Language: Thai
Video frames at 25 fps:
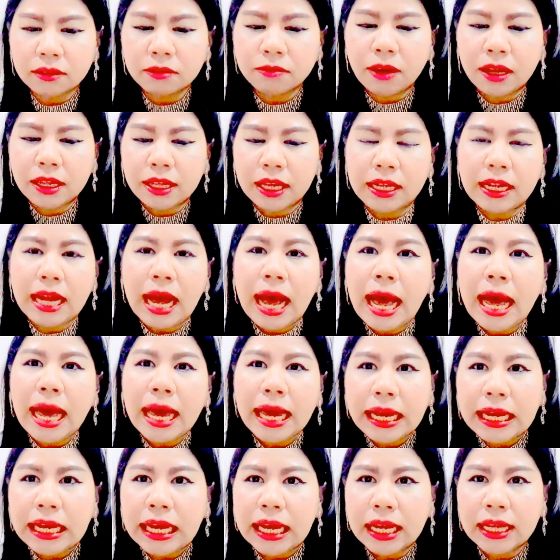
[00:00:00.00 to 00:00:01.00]
กว่าจะได้
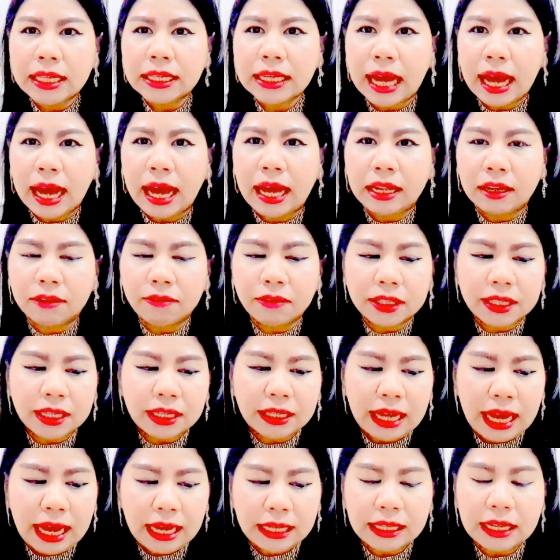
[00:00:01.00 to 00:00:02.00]
นะงานเนี่ยกว่าจะ
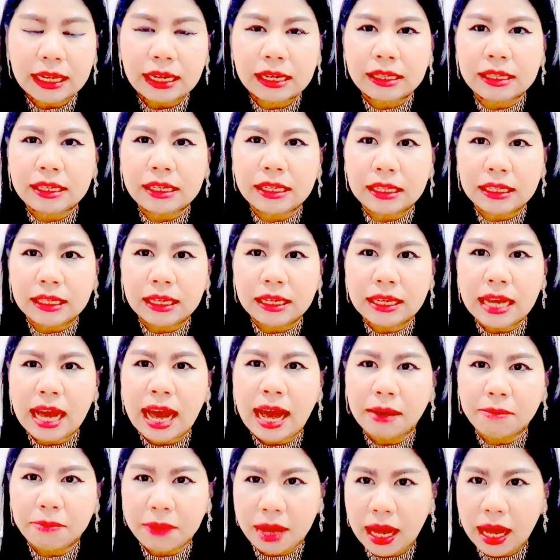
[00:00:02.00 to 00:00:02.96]
ได้แต่ละชิ้นเนี่ยยาก